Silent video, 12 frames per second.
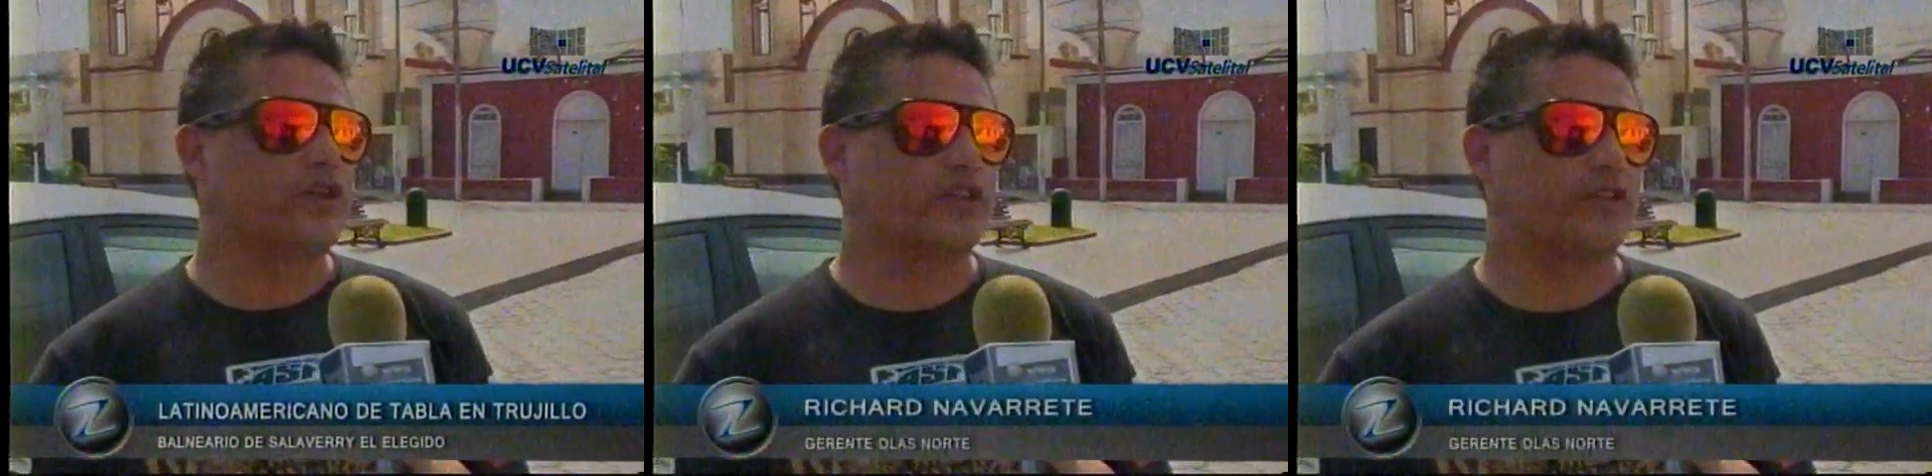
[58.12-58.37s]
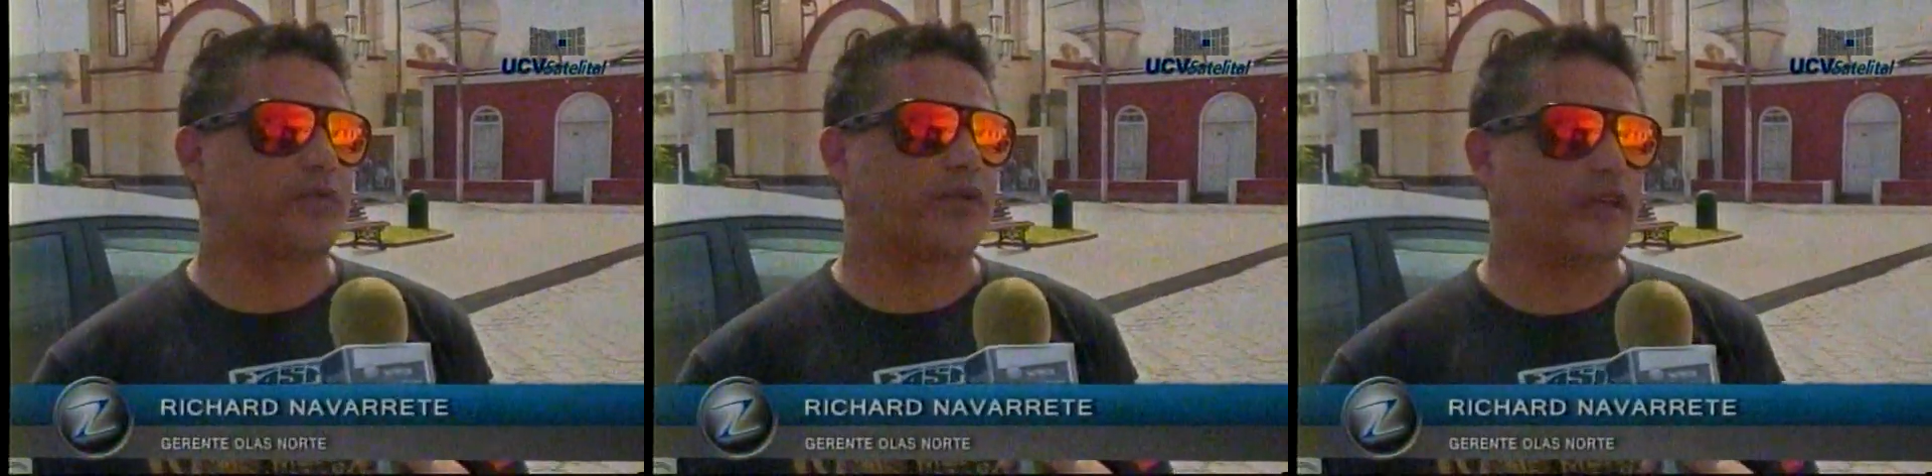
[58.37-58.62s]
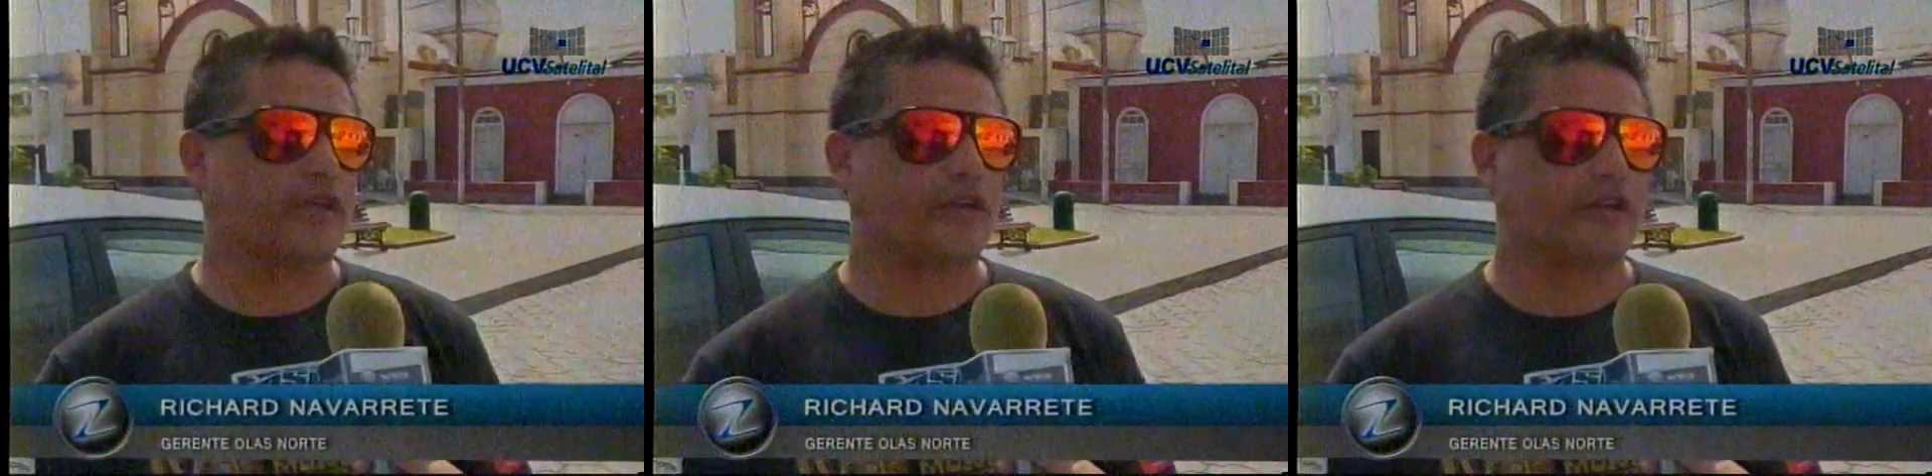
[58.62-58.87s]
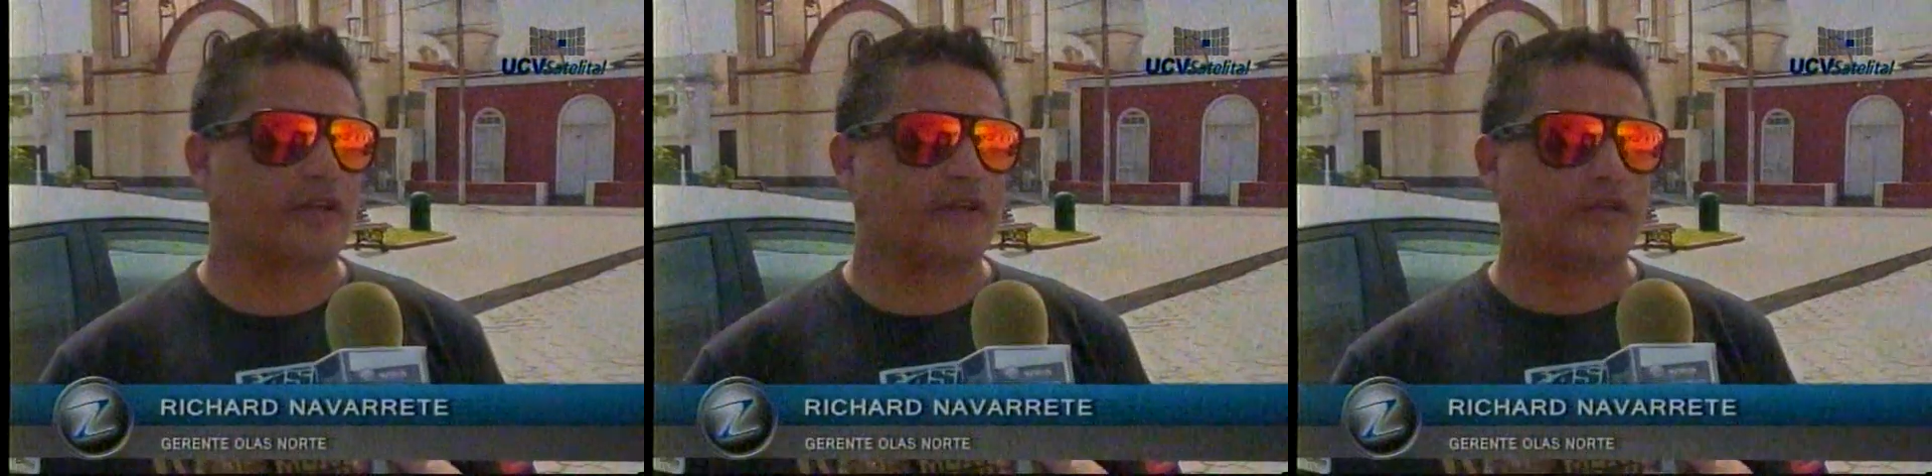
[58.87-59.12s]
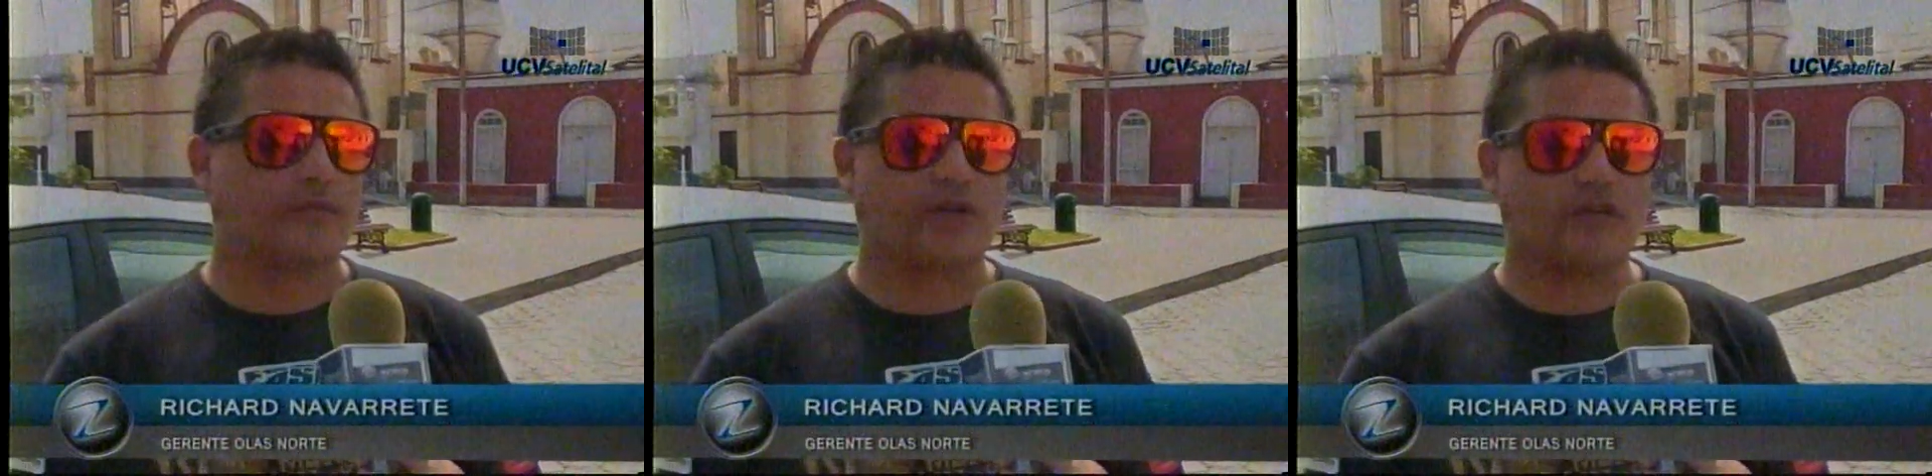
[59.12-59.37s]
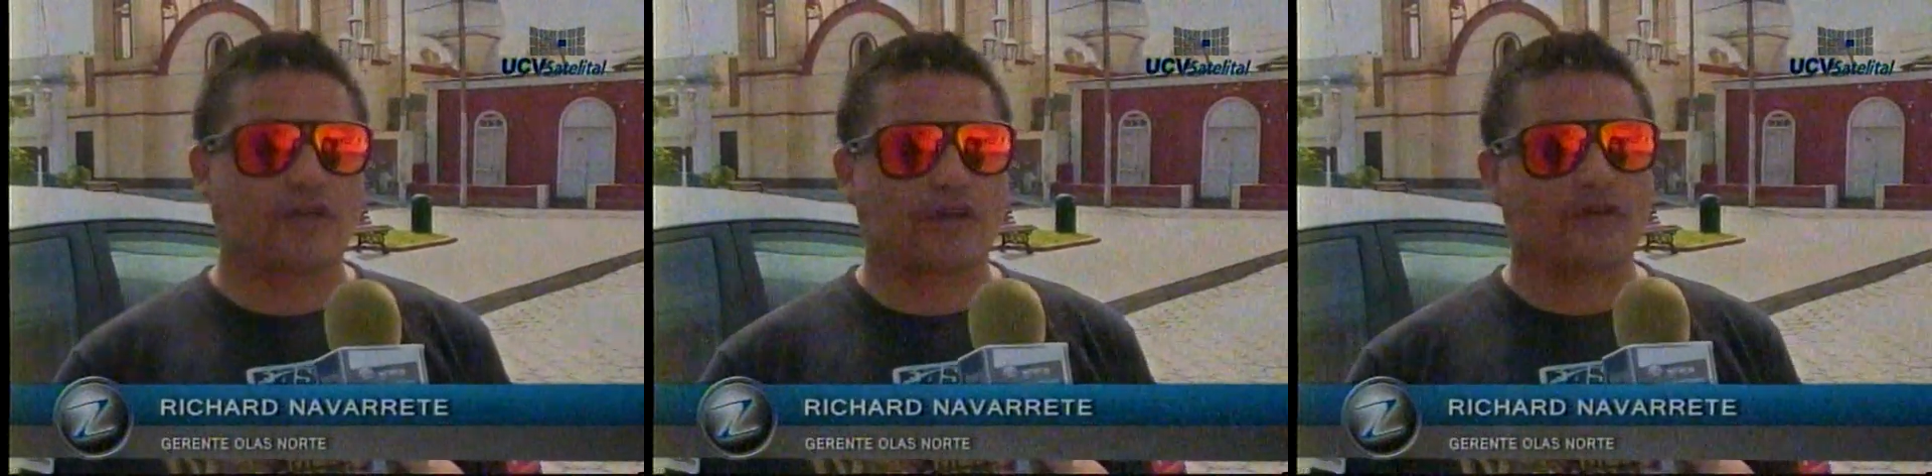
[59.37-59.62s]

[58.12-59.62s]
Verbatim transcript: esta playa, pero yo creo